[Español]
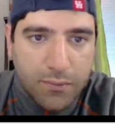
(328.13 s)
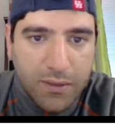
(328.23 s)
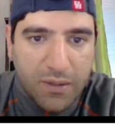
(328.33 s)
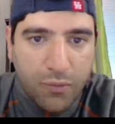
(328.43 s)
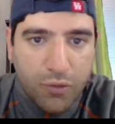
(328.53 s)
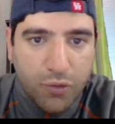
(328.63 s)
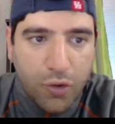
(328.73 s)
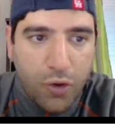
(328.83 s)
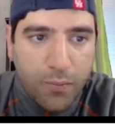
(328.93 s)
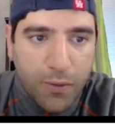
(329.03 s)
tenemos
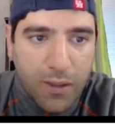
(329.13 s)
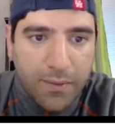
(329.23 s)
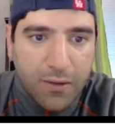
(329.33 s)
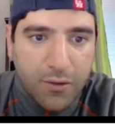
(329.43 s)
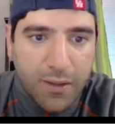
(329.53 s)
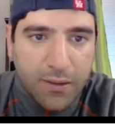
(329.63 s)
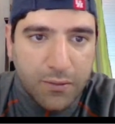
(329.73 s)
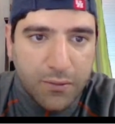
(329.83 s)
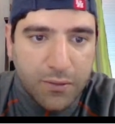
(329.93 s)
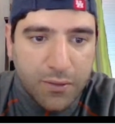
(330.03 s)
todos los problemas
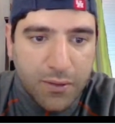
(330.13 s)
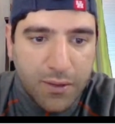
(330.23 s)
correctos